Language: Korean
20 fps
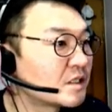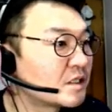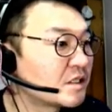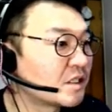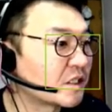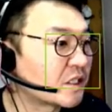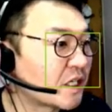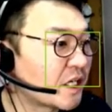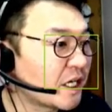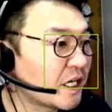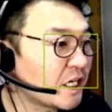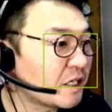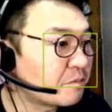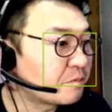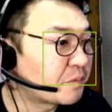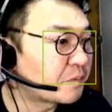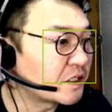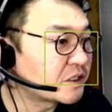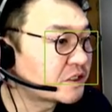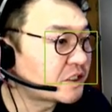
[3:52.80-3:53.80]
여기에
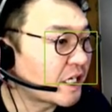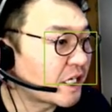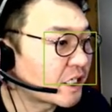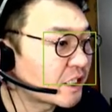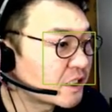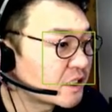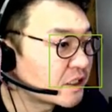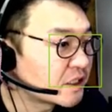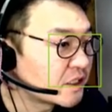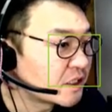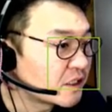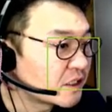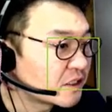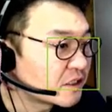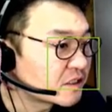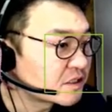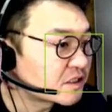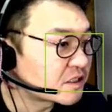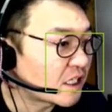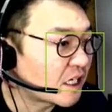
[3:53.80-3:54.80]
별책.
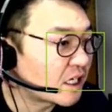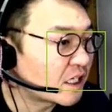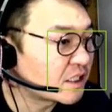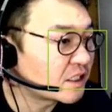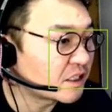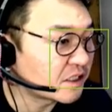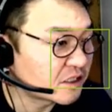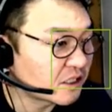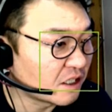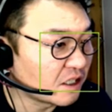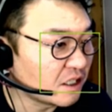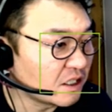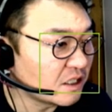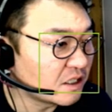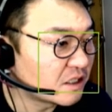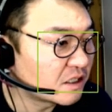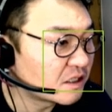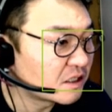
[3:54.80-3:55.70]
자, 여기서